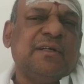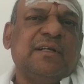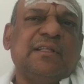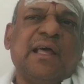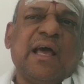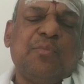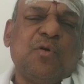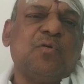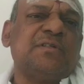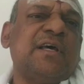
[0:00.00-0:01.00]
తేపకు
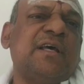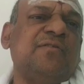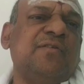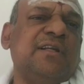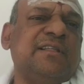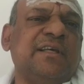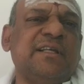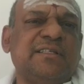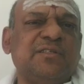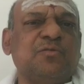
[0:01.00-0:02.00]
ఒకసారి వెళ్ళి తెరిచి
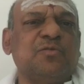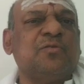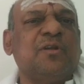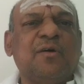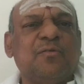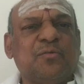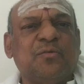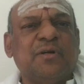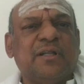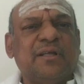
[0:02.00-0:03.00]
చూస్తున్నాం అనుకోండి